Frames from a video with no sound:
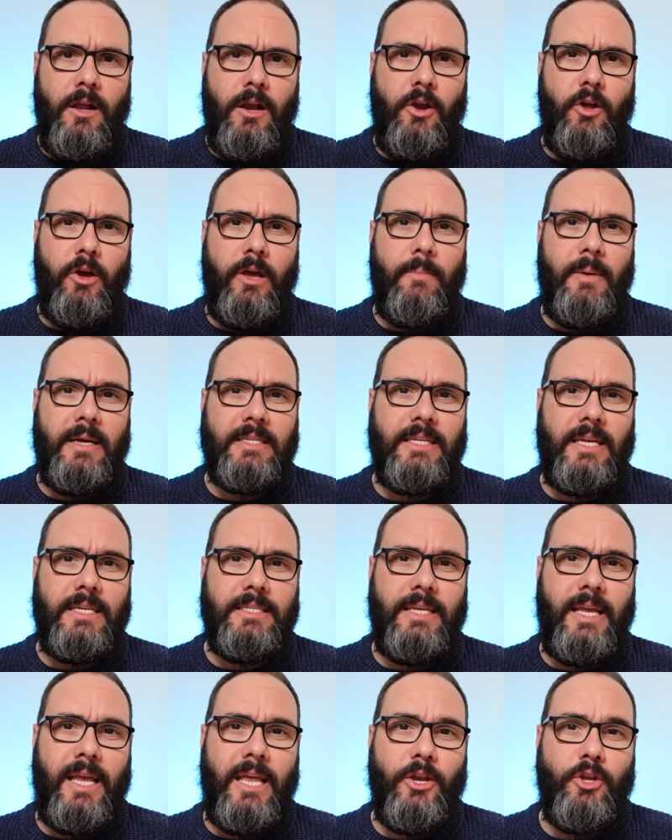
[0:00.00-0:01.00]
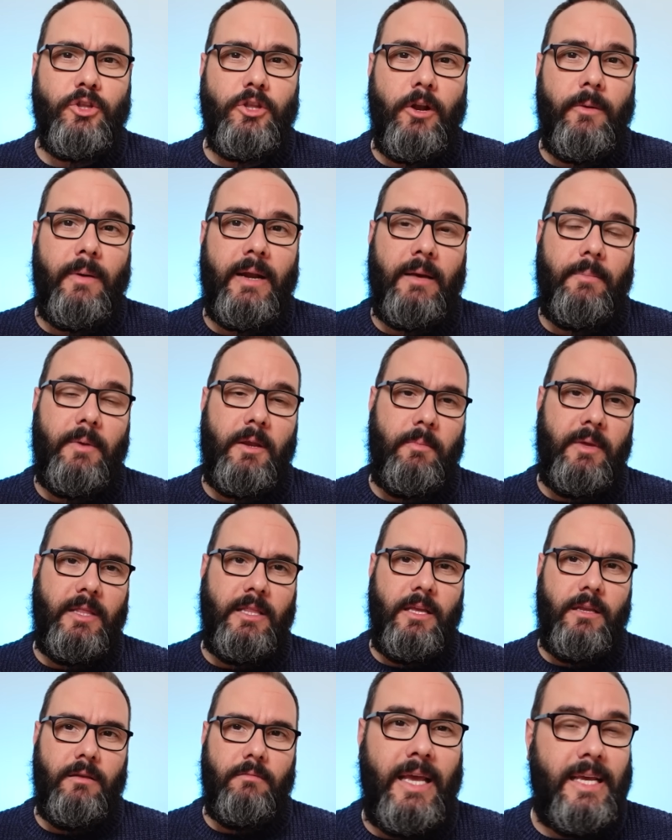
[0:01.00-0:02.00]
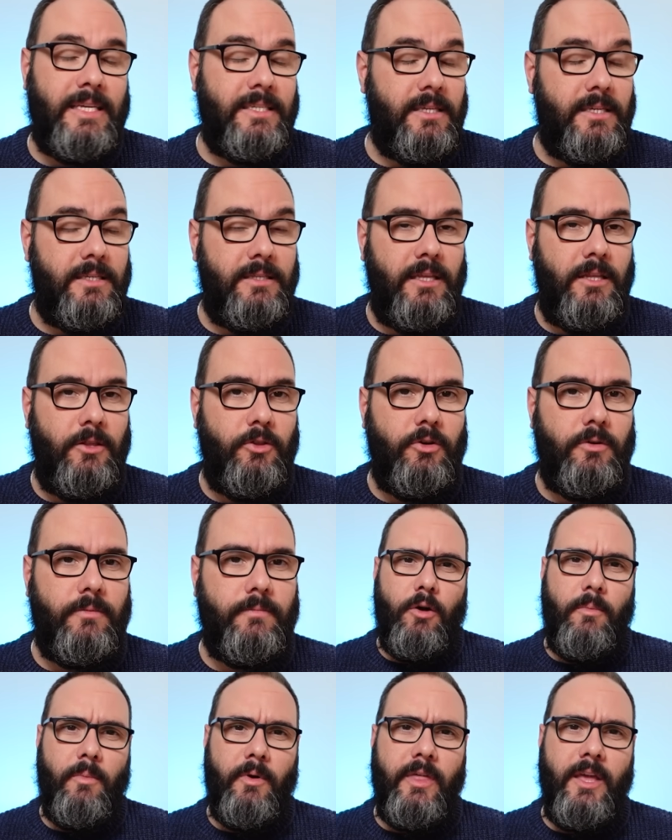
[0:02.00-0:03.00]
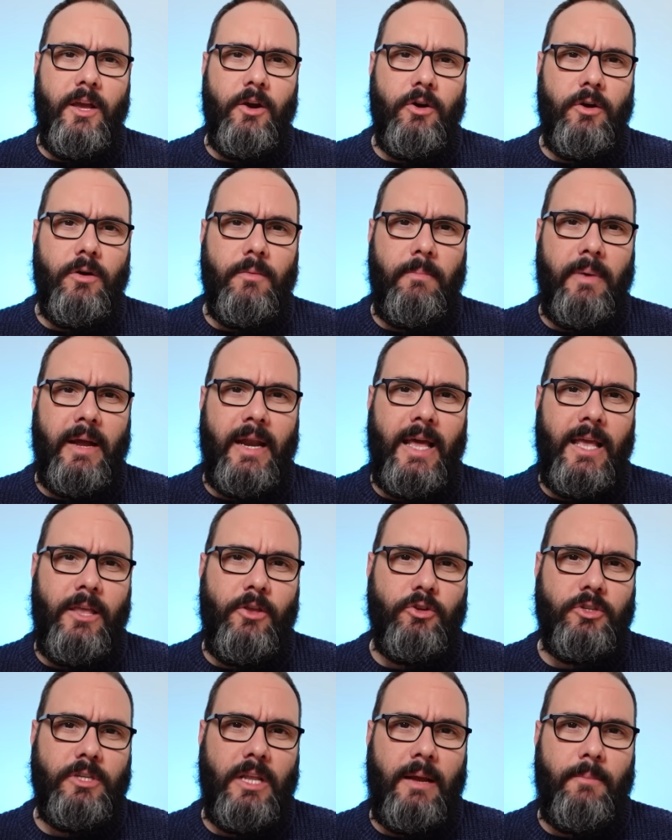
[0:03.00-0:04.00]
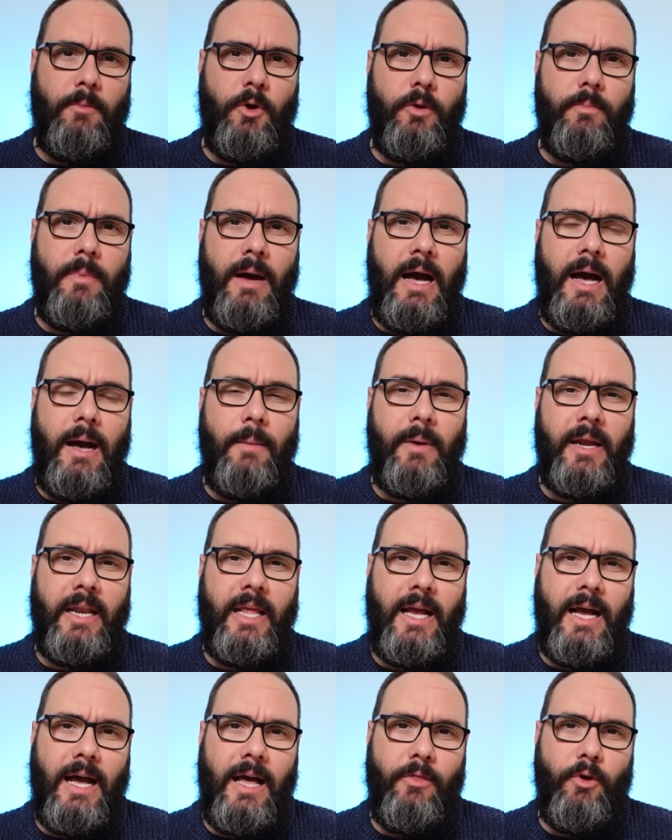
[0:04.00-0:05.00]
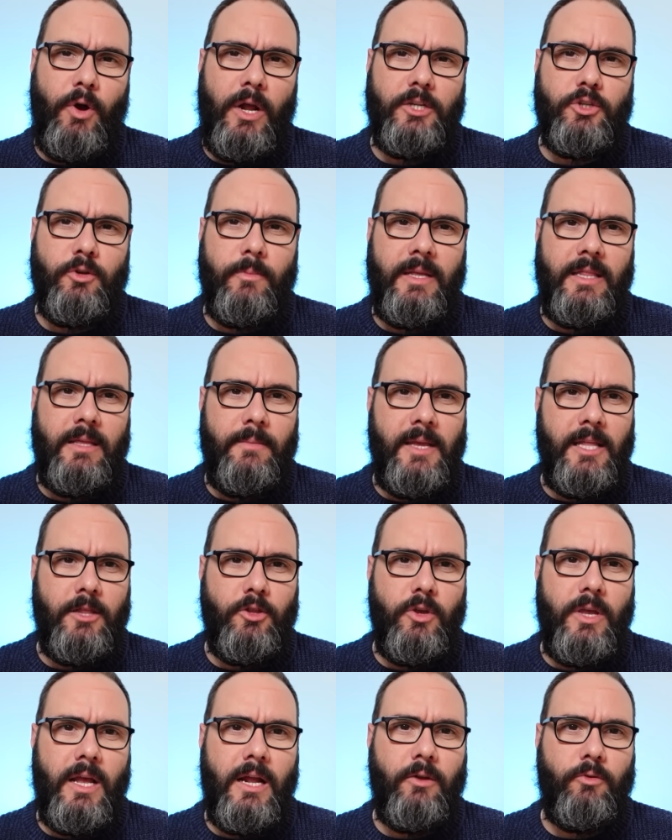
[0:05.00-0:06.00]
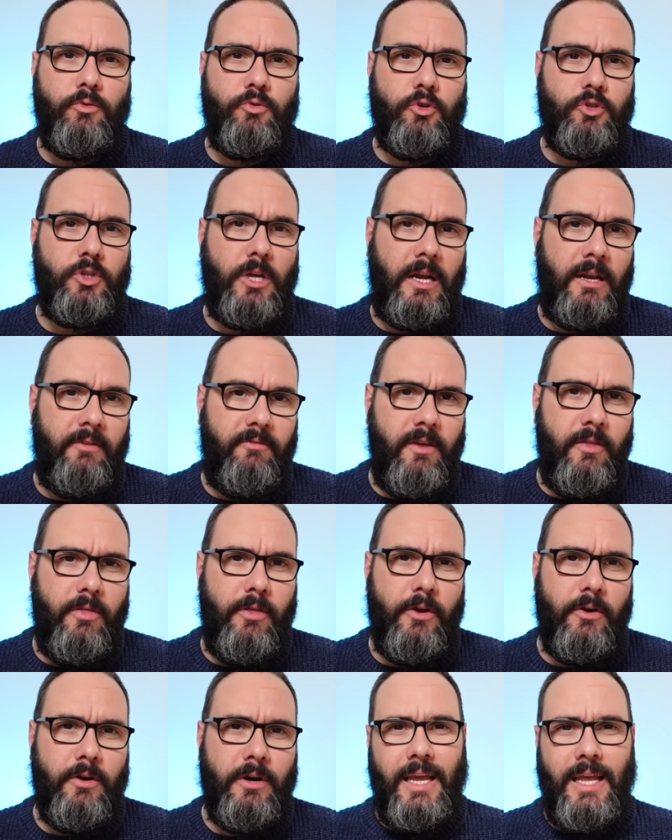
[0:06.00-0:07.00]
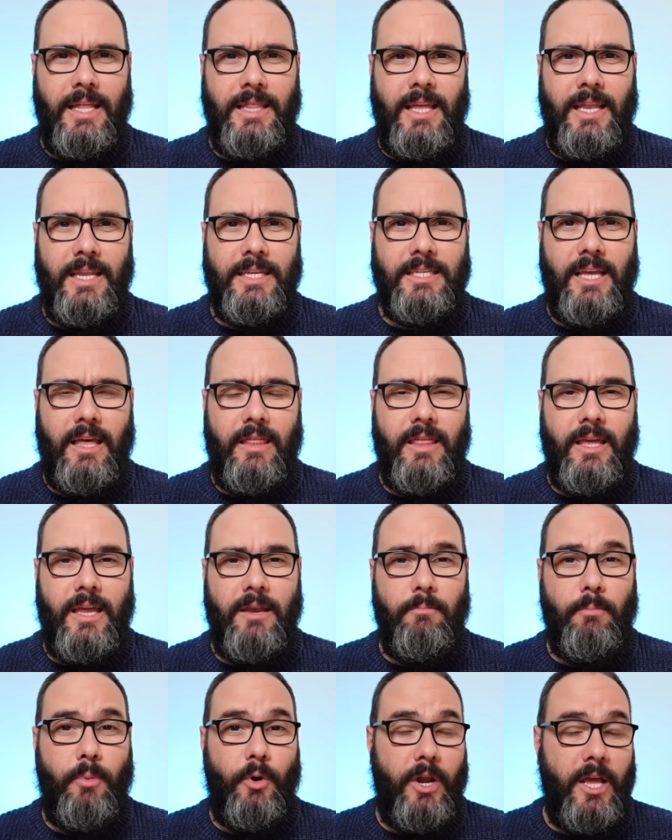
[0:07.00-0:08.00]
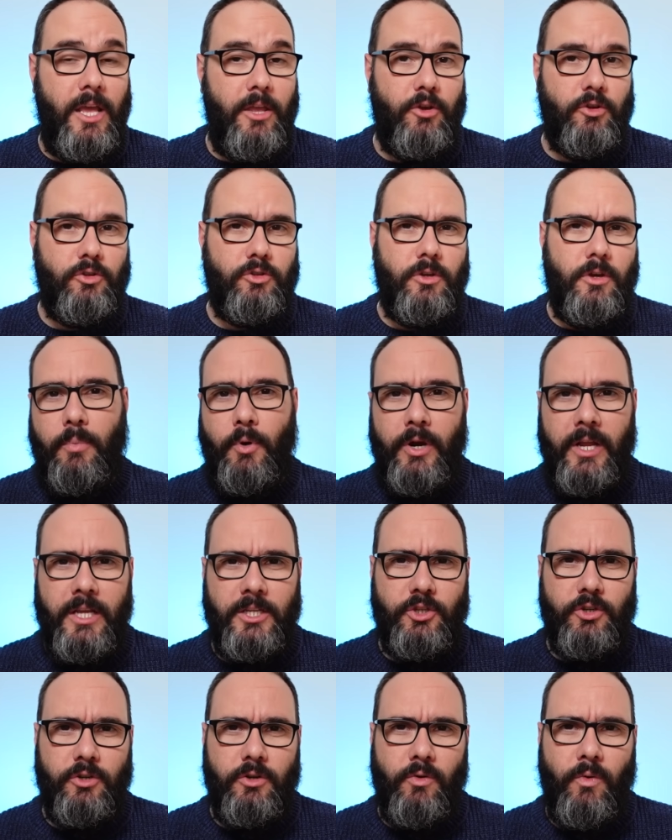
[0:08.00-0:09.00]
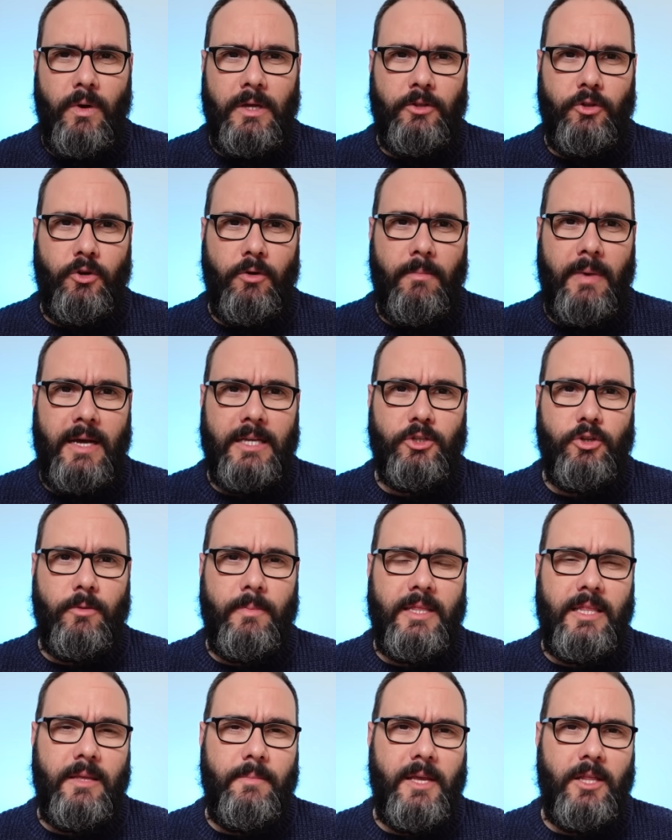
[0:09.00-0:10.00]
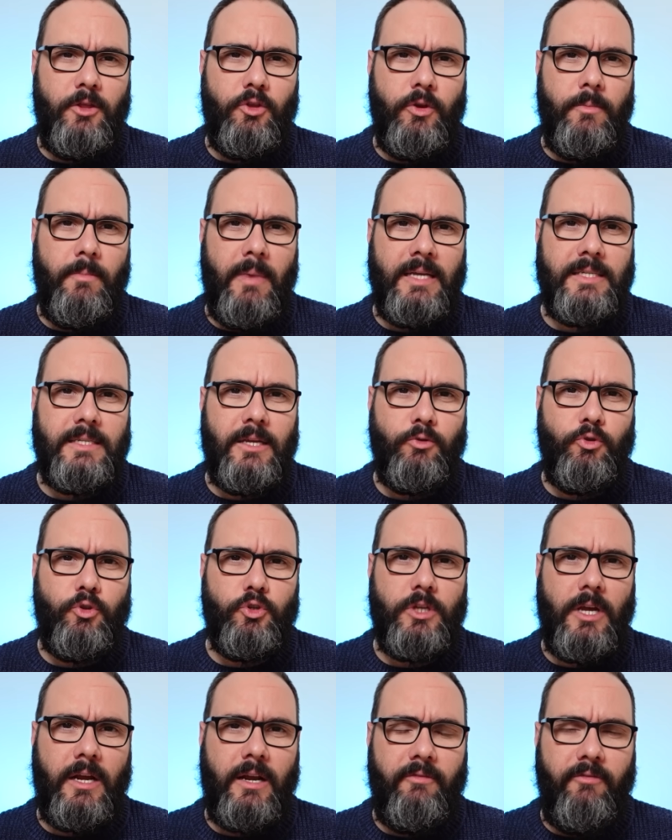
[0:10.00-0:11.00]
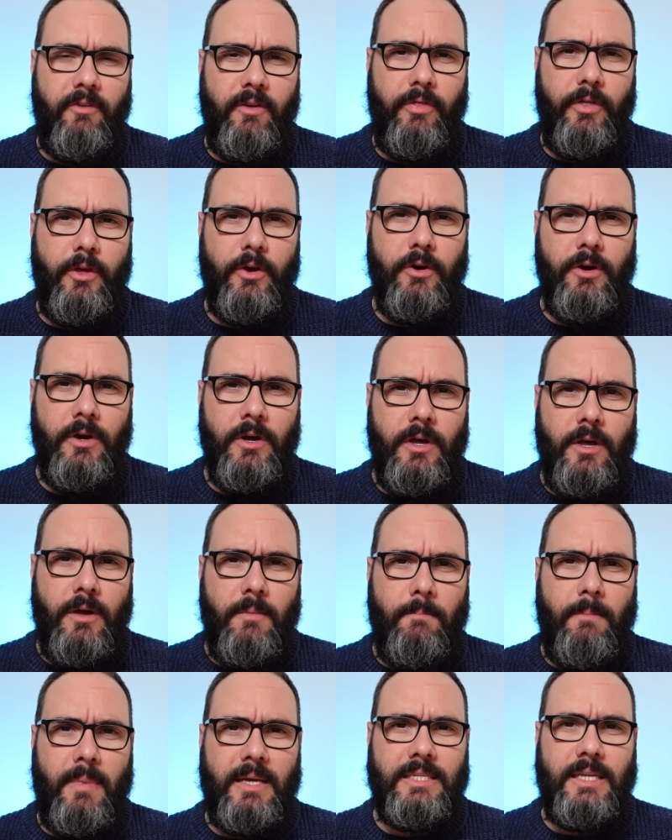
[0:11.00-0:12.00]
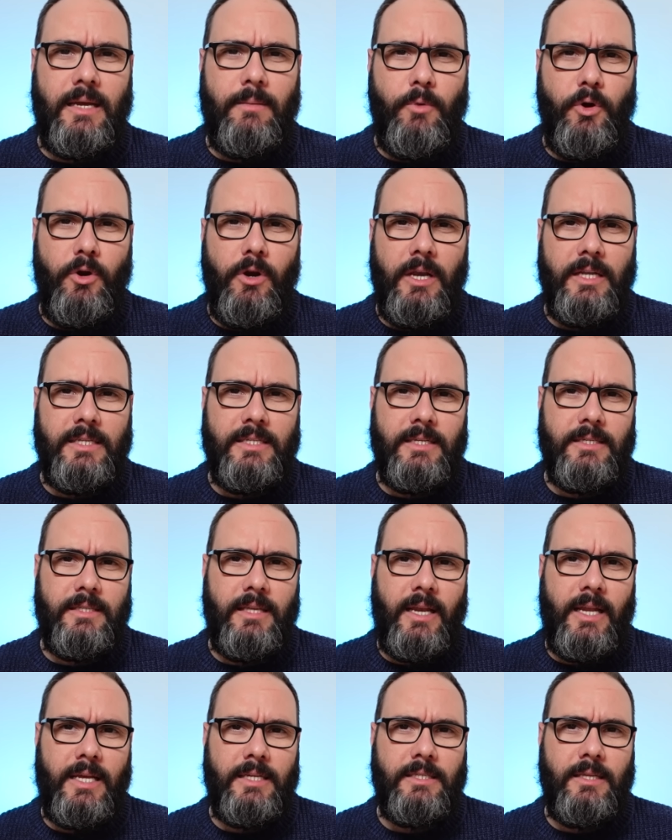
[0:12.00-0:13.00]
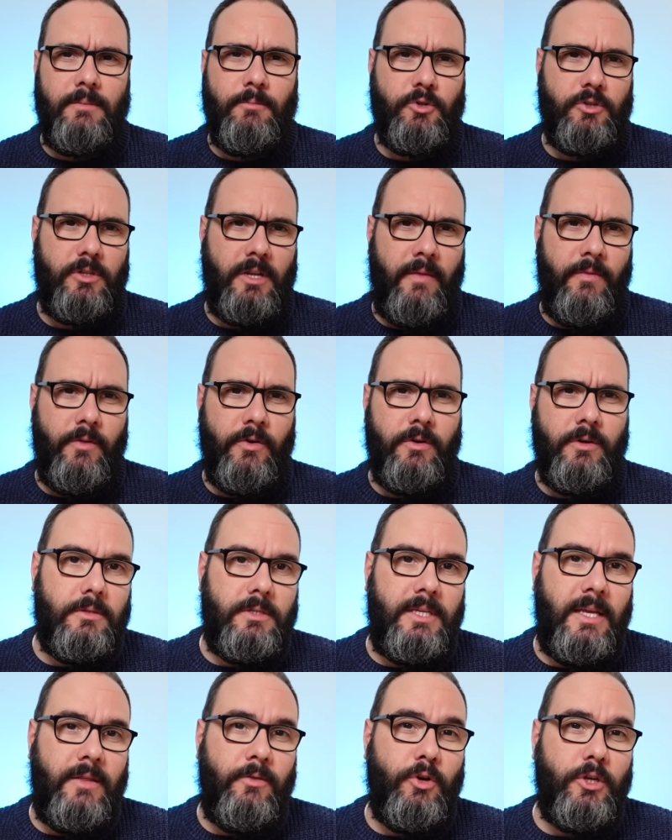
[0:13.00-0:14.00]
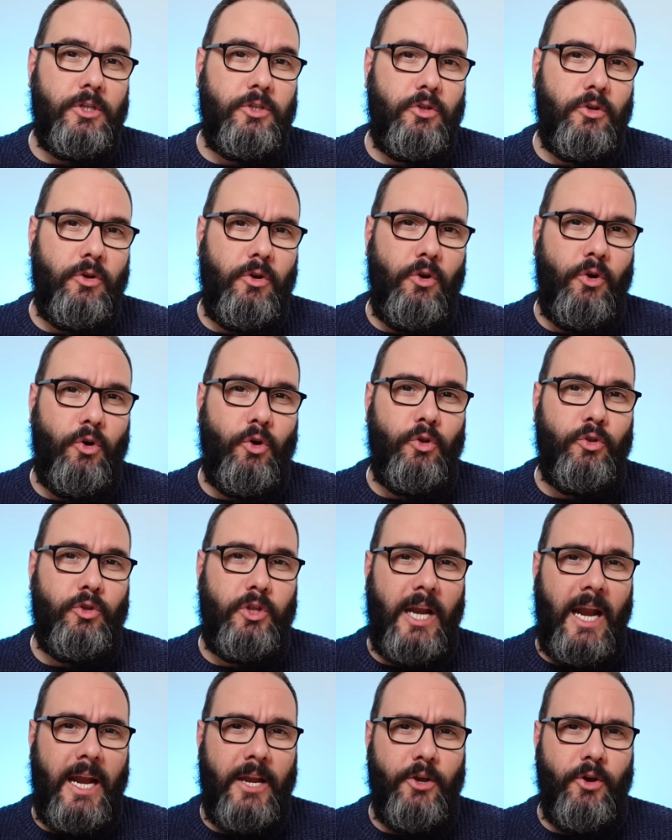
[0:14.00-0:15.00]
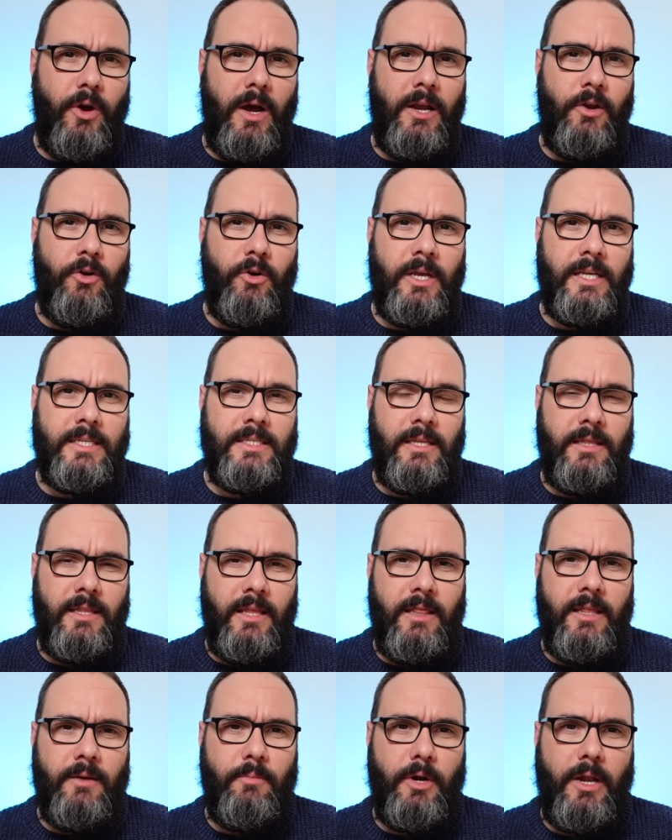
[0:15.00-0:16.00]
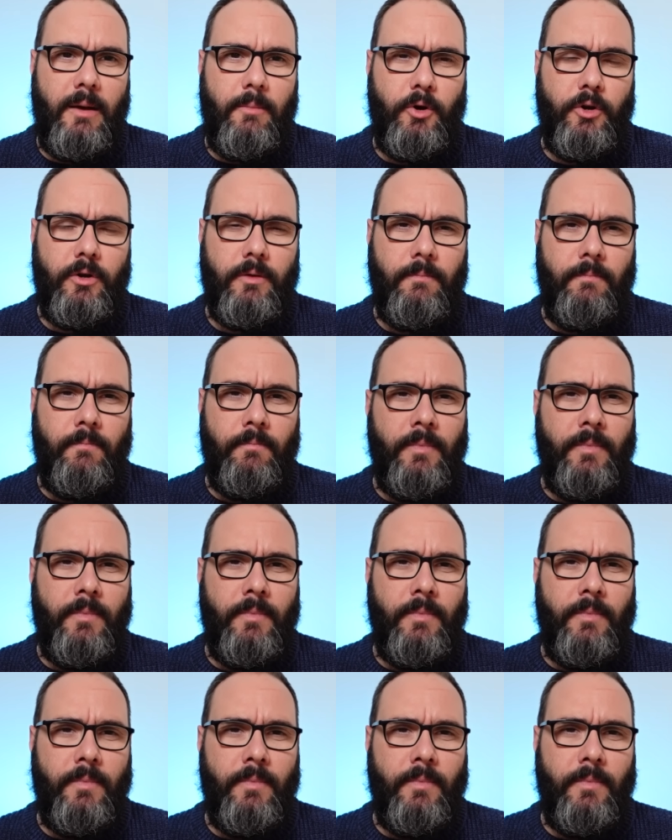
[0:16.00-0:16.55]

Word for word: Lo que pasa es que no te lo van a permitir, que es distinto. Como digo, para ellos el amor va aparejado al sometimiento y al autosacrificio que tienes que hacer por ellos. Por eso, cuanto más sometimiento y más autosacrificio, más amor les estarás demostrando, siendo esto lo contrario a lo que se entienda por amor.